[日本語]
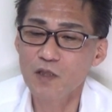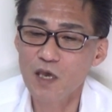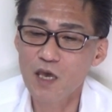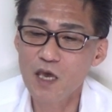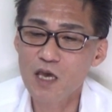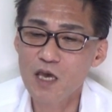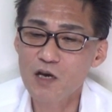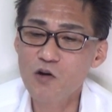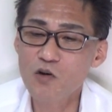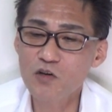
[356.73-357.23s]

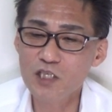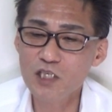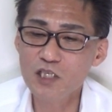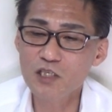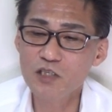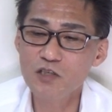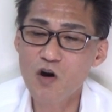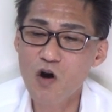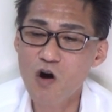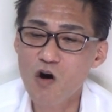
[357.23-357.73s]
えー、個
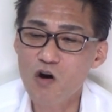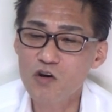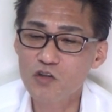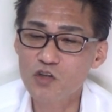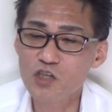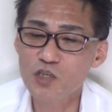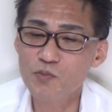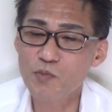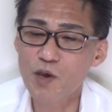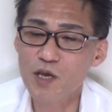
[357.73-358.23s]
人を
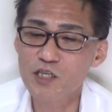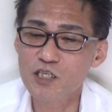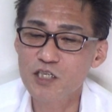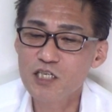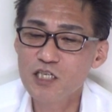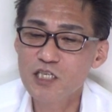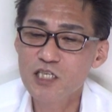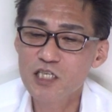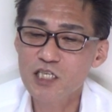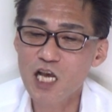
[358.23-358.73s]
貶め
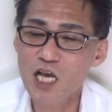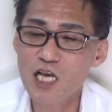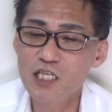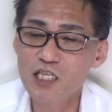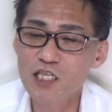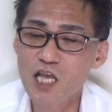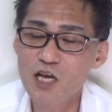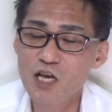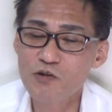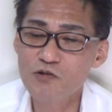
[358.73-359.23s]
る
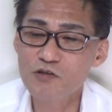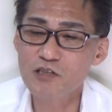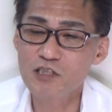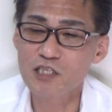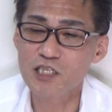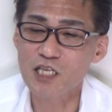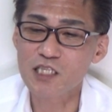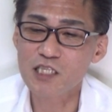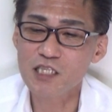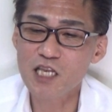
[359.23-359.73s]
最低の
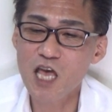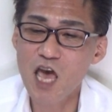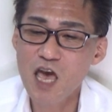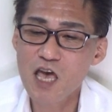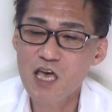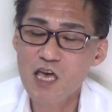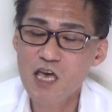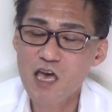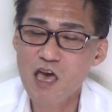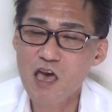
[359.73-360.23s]
クズですね。